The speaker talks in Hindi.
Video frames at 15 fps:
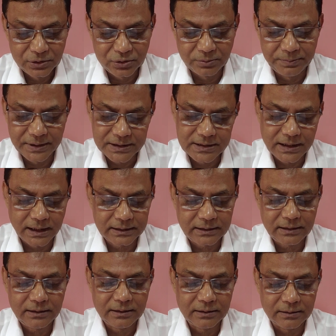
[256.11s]
तो बिक
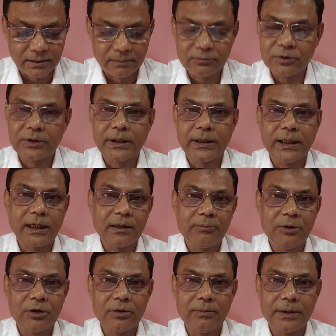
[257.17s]
जाते हैं हम तो तैयार है
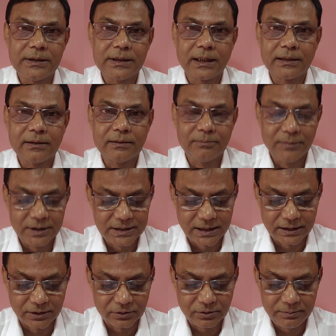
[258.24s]
बिल्कुल बिक जाते बिक
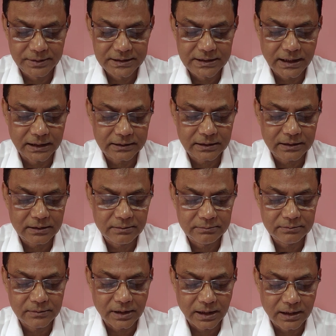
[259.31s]
जाने को बिक जाते हैं
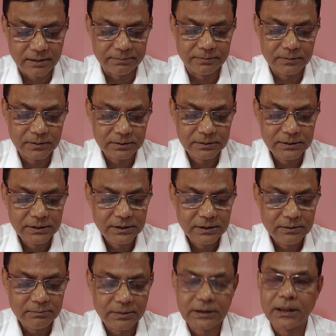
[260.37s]
हम आप
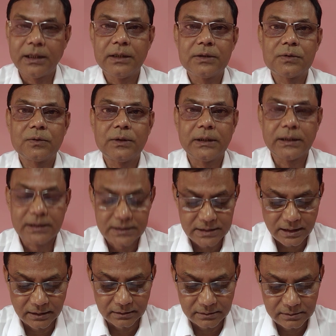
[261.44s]
मताए सुखन के
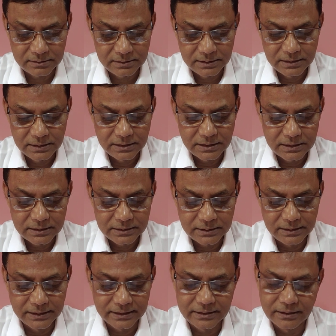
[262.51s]
साथ
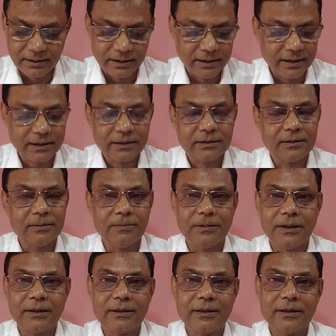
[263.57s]
लेकिन अयार तब
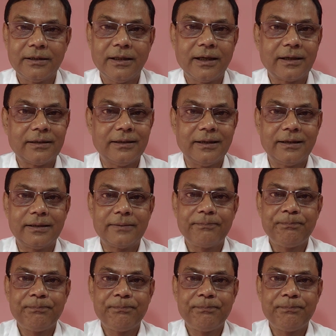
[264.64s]
है ख़रीदार देख